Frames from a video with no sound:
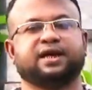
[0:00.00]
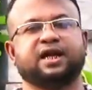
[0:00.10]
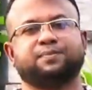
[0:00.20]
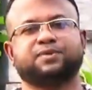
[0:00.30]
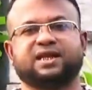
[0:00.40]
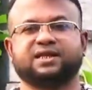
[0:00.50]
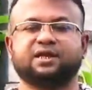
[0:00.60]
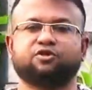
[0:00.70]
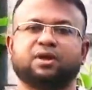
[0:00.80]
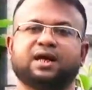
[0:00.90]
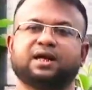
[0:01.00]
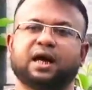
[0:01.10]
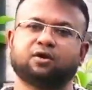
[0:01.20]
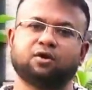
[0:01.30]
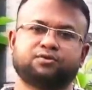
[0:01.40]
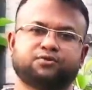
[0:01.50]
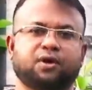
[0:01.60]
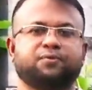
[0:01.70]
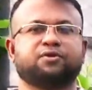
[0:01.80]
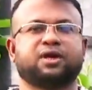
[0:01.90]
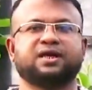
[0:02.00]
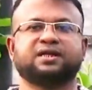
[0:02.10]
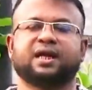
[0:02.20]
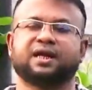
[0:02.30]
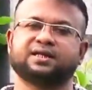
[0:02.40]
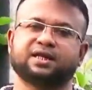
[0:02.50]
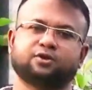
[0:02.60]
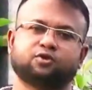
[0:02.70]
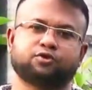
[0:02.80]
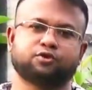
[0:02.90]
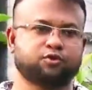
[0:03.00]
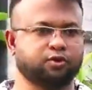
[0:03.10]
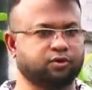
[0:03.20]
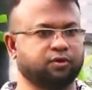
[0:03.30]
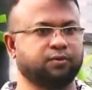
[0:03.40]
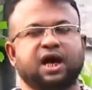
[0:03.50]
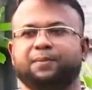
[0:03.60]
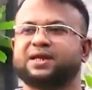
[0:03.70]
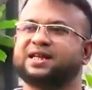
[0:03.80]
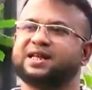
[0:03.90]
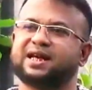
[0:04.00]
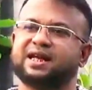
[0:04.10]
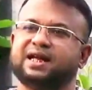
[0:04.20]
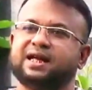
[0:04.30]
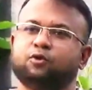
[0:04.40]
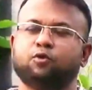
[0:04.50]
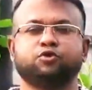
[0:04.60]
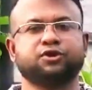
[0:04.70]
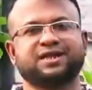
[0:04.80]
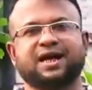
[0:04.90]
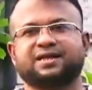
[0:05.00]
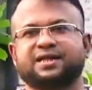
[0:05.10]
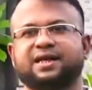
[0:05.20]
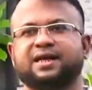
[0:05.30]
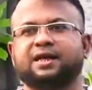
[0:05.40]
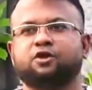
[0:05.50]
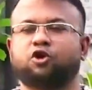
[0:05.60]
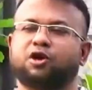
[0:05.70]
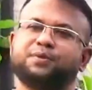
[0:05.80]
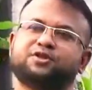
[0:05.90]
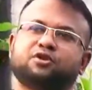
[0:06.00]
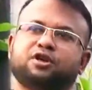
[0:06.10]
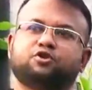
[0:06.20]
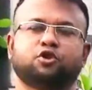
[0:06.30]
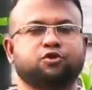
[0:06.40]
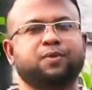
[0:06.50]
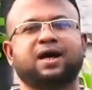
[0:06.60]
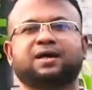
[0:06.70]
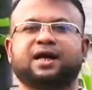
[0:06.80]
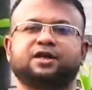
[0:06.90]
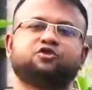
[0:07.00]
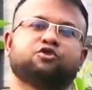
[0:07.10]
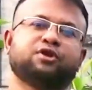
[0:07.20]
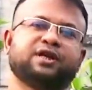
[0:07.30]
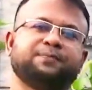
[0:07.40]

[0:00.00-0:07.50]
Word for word: গ্রাম ছাতিয়ানতলা ডাকঘর চূড়াম বামনকাঠি থানা জেলা যশোর সদর আমাদের এখানে ঔষধি গাছের সংমিশ্রণে শতভাগ কার্যকরী